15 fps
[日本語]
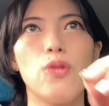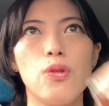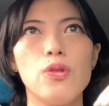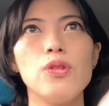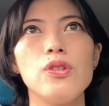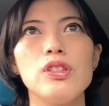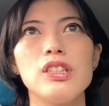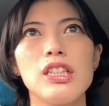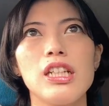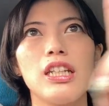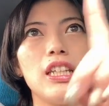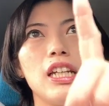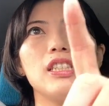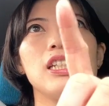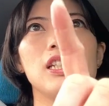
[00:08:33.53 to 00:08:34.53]
個しか
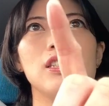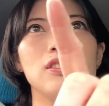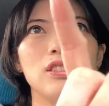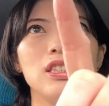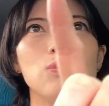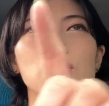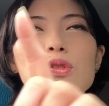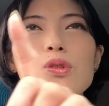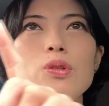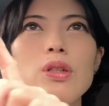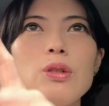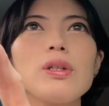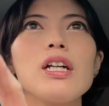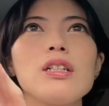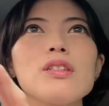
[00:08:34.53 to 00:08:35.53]
出さずにもうそ
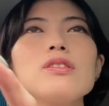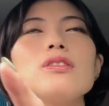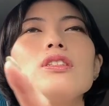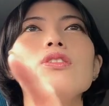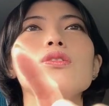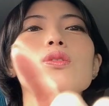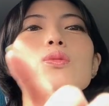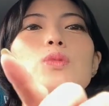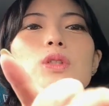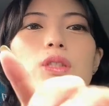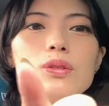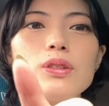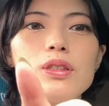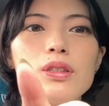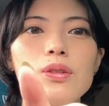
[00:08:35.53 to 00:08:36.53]
れを書くっていう人もい
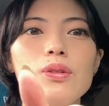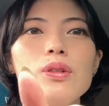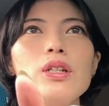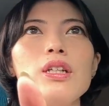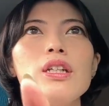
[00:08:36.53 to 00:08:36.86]
るんですよ